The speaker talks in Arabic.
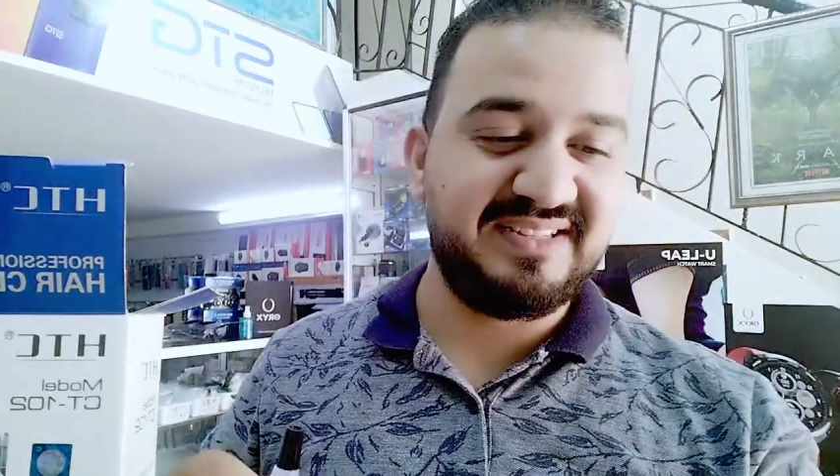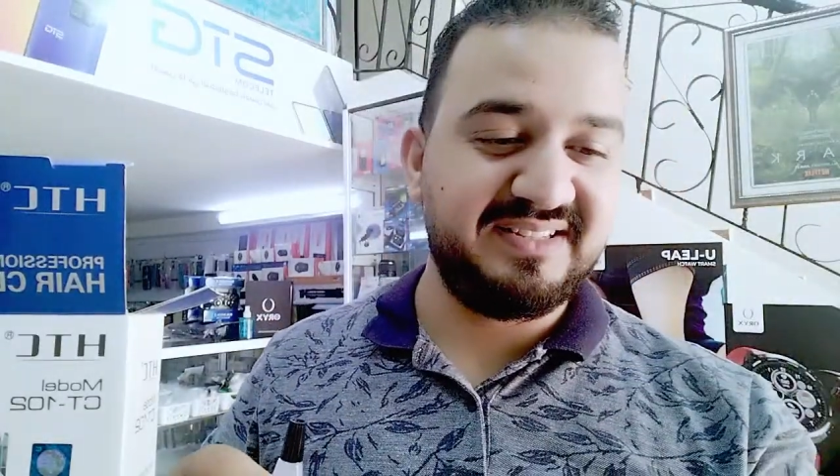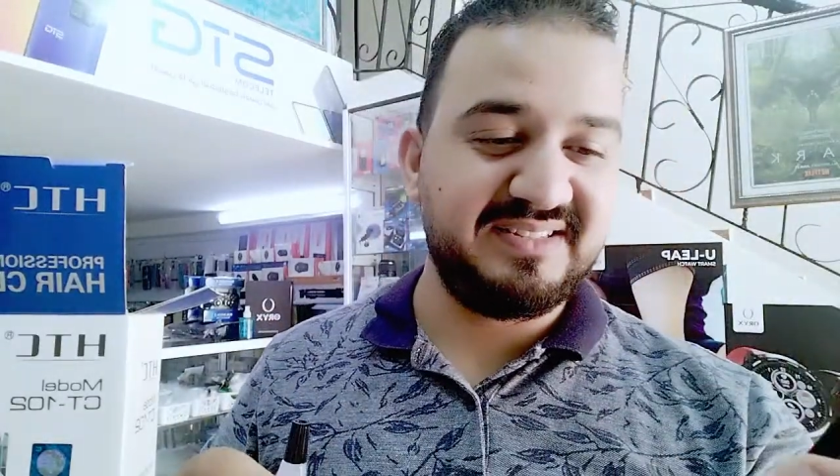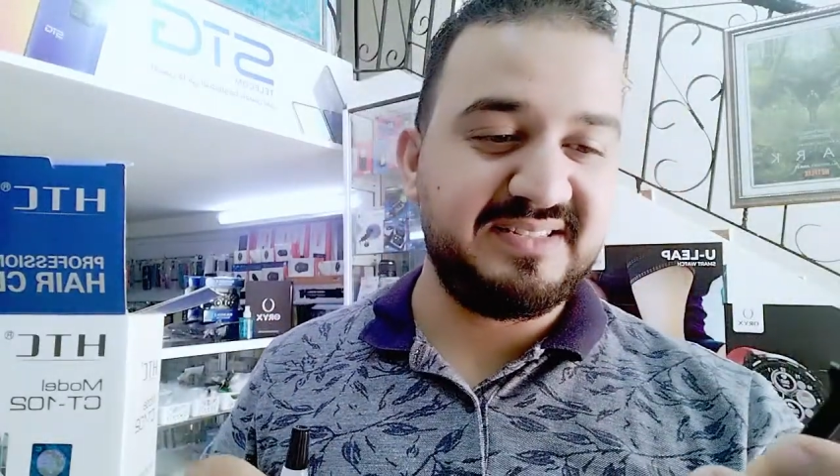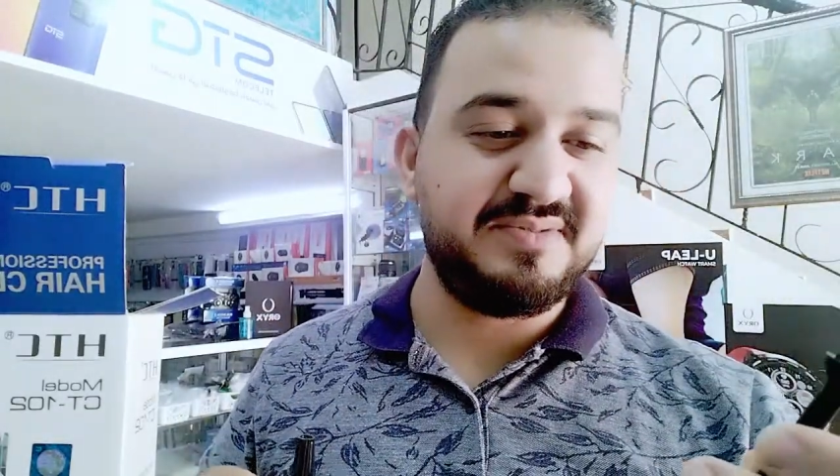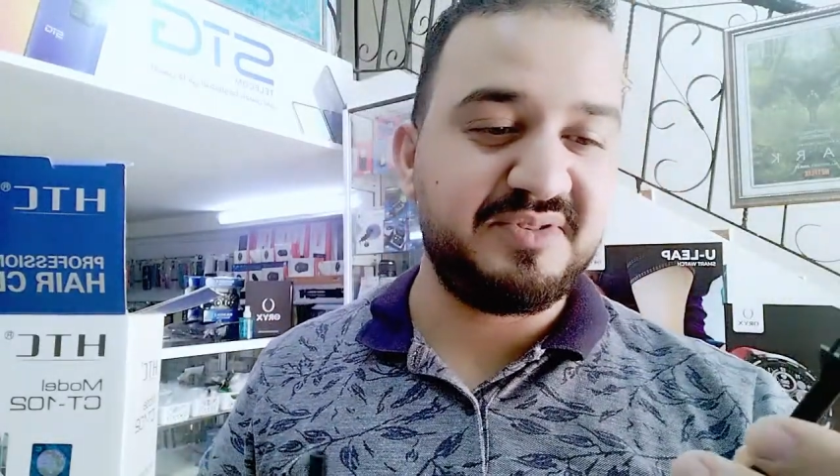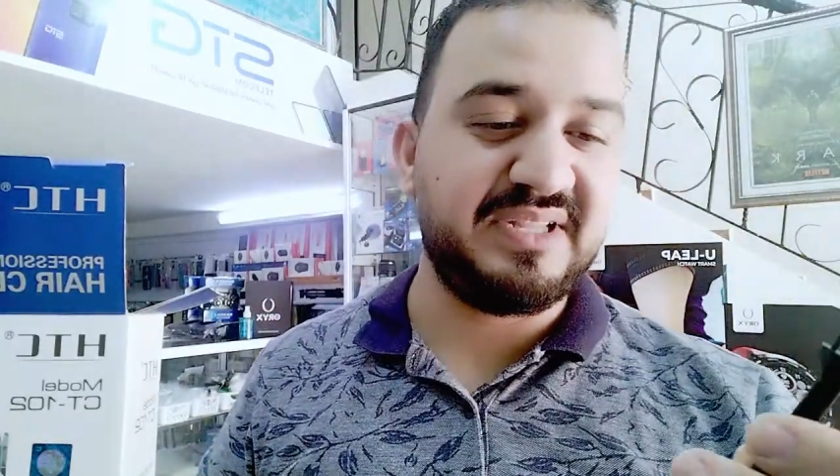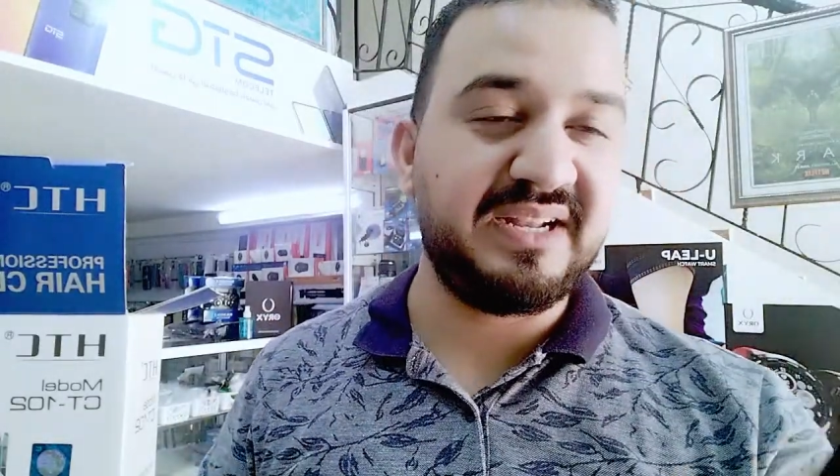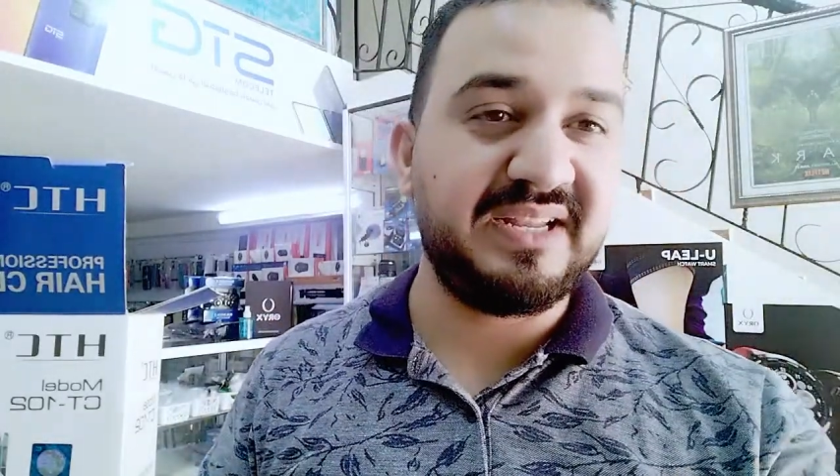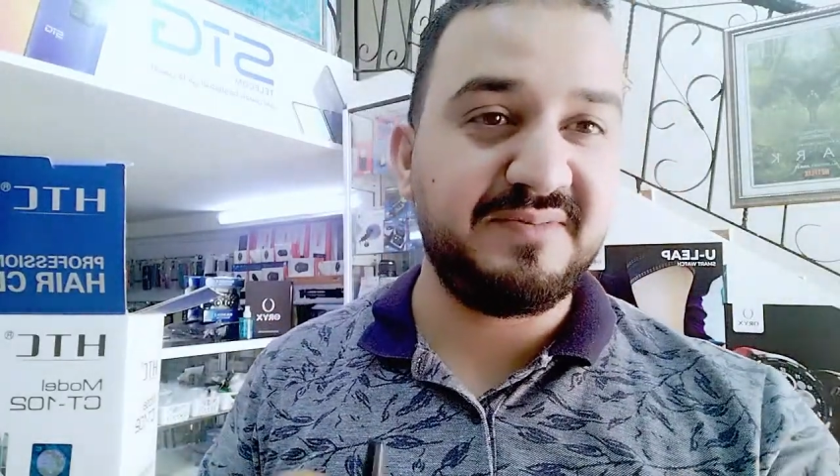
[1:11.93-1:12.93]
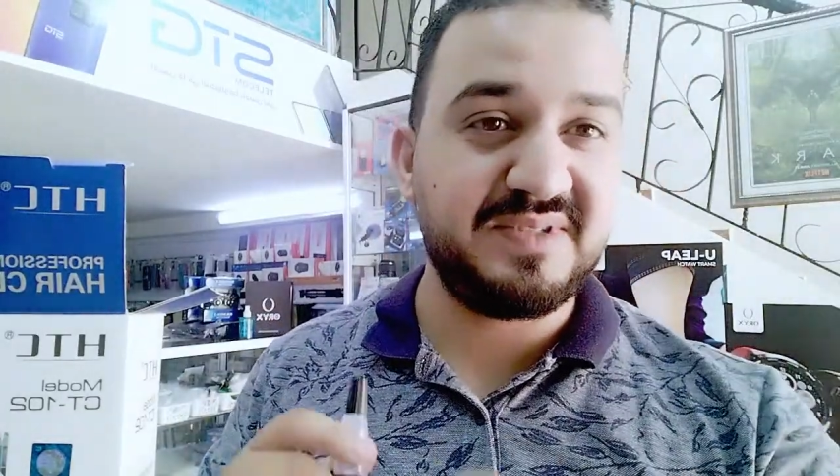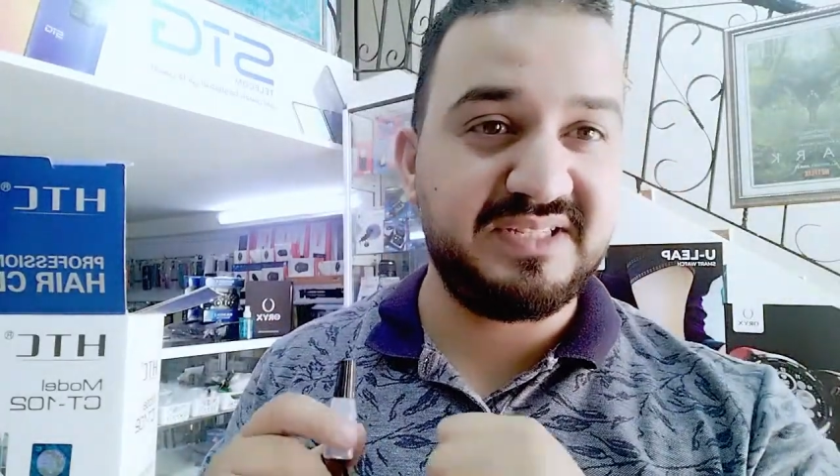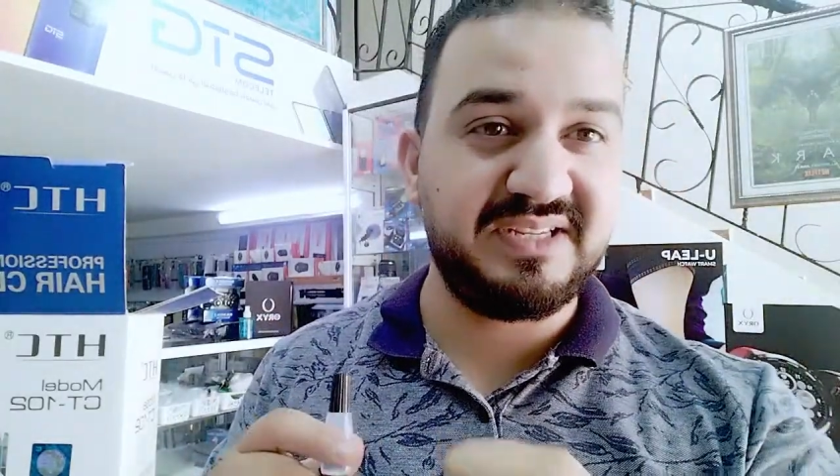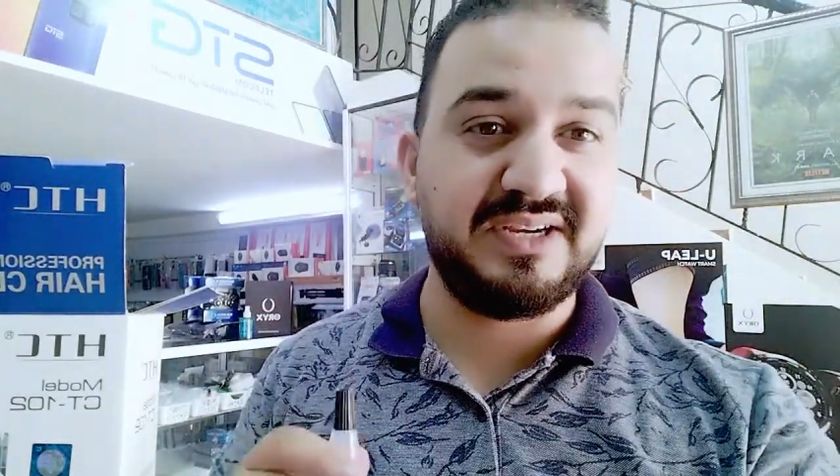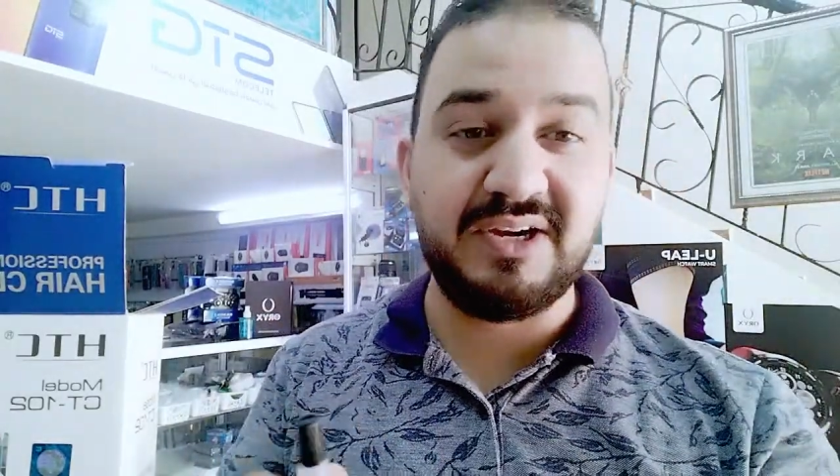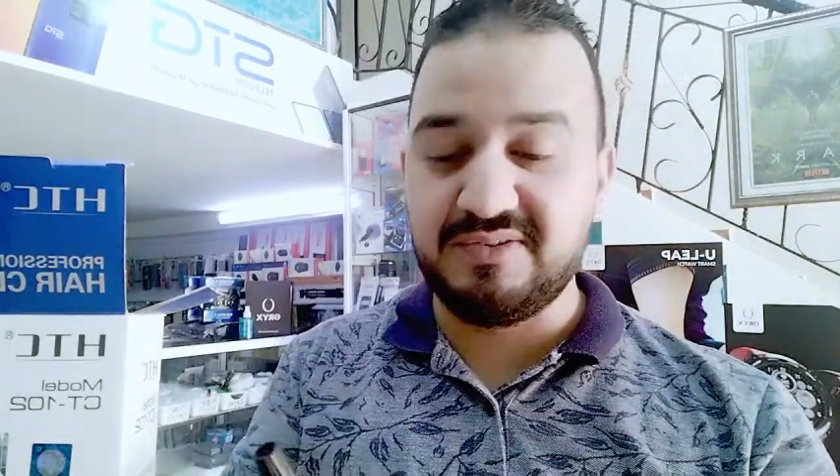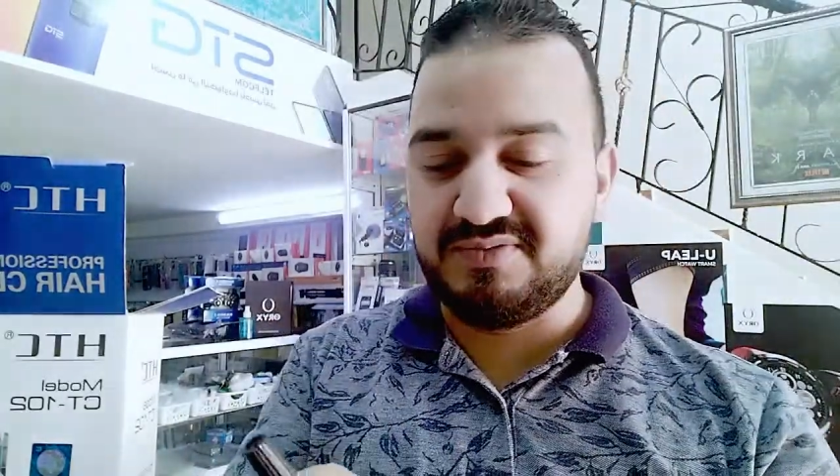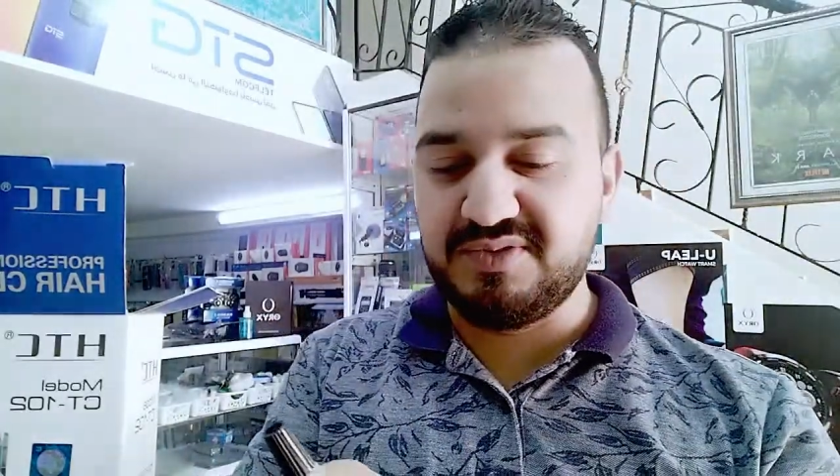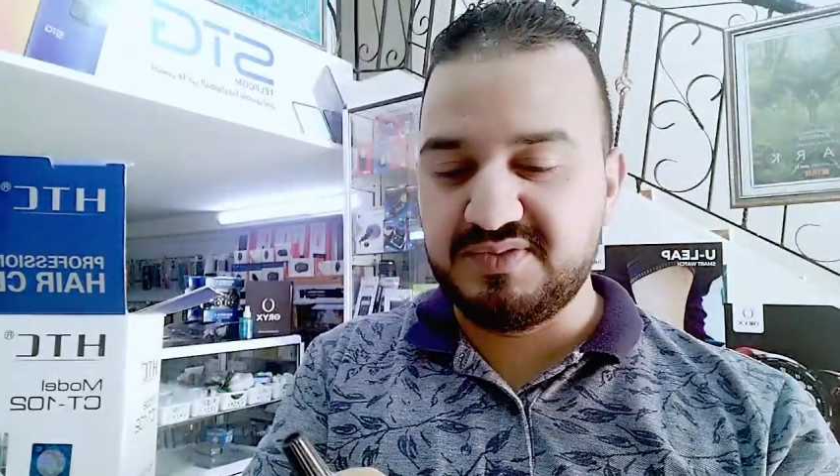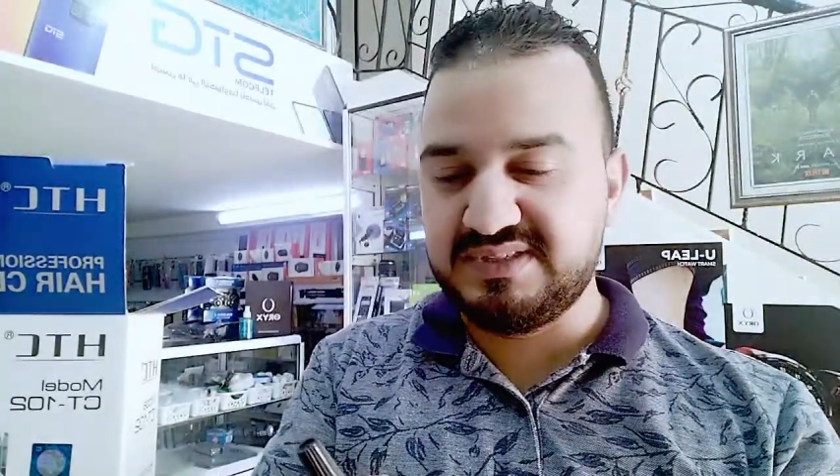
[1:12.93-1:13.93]
الناس تيمشيو طالقين مزيكا
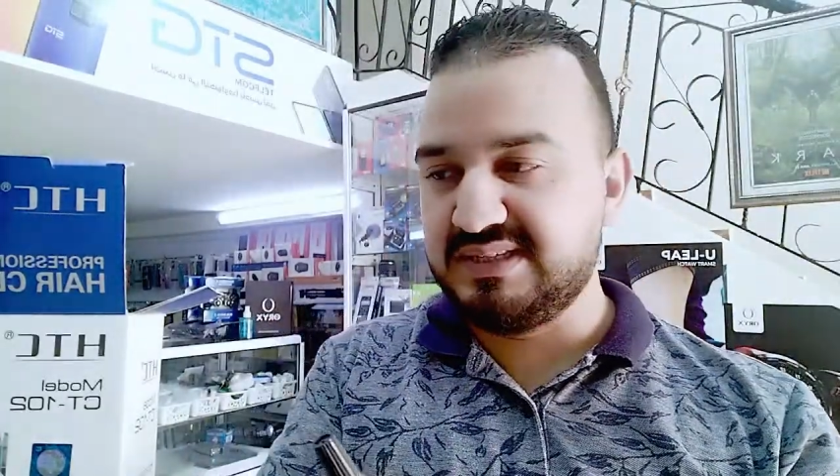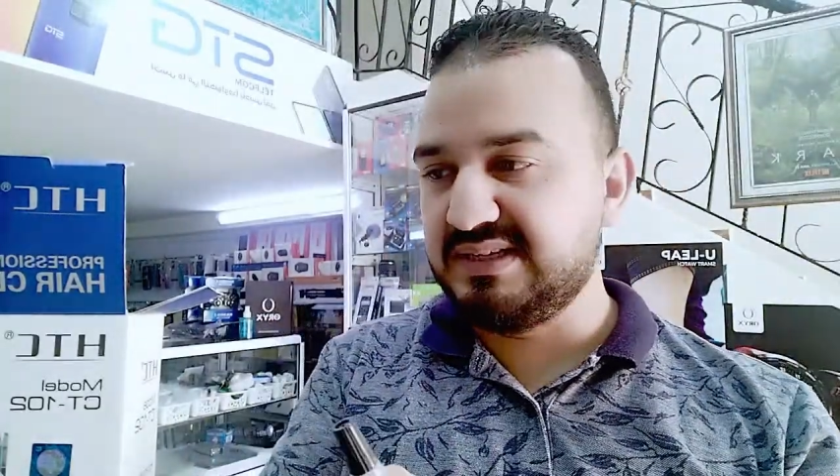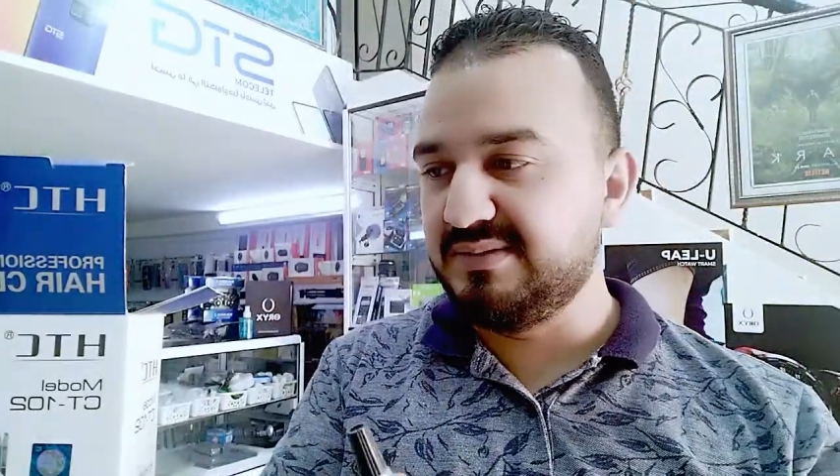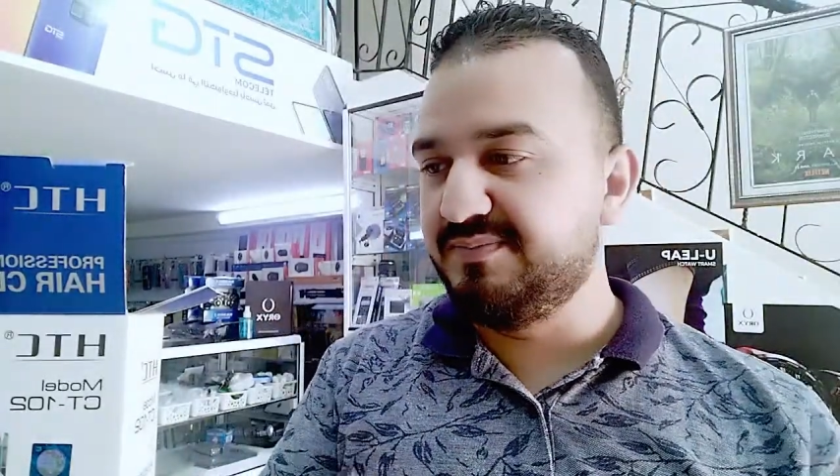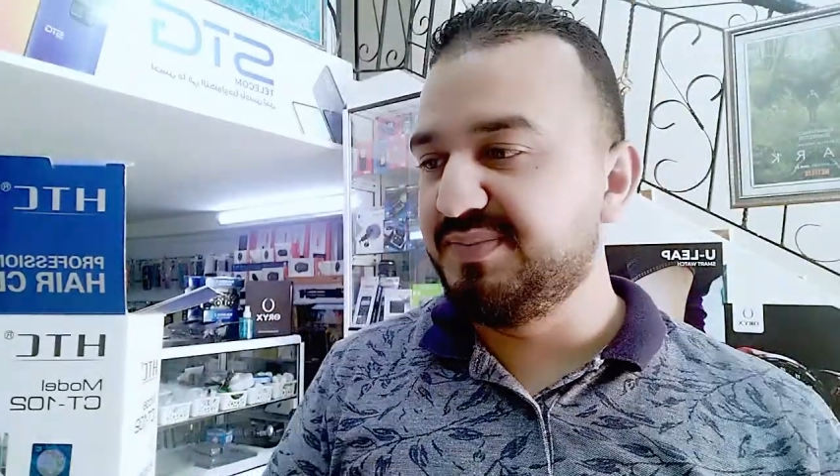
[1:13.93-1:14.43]
افون في الزنقه